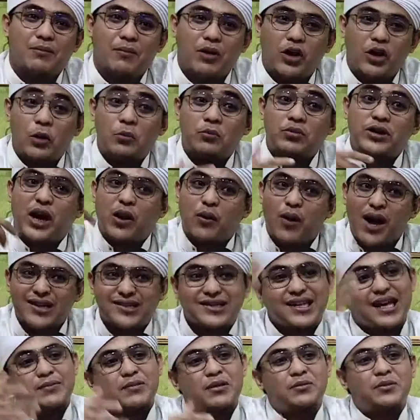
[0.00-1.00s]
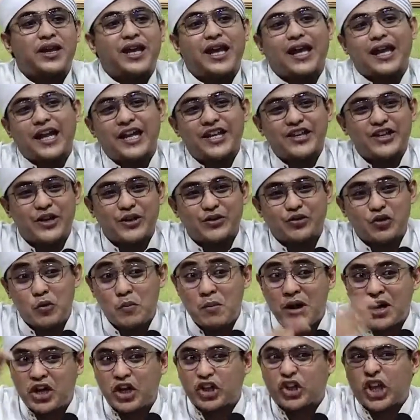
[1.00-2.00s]
belum dewasa pemikirannya,
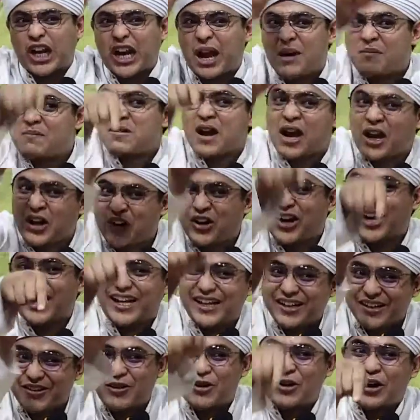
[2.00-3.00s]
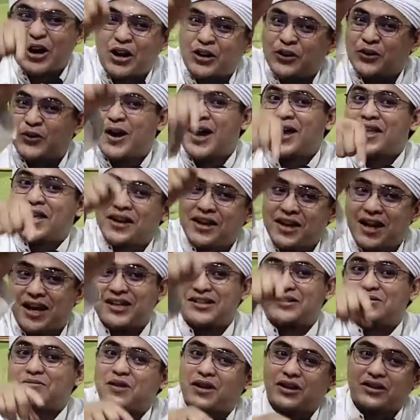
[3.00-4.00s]
cuman ditanamkan oleh orang tuanya
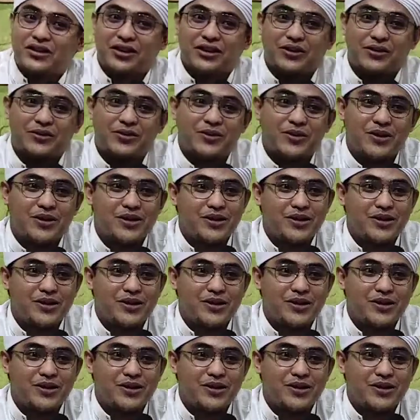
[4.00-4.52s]
dengan seperti itu.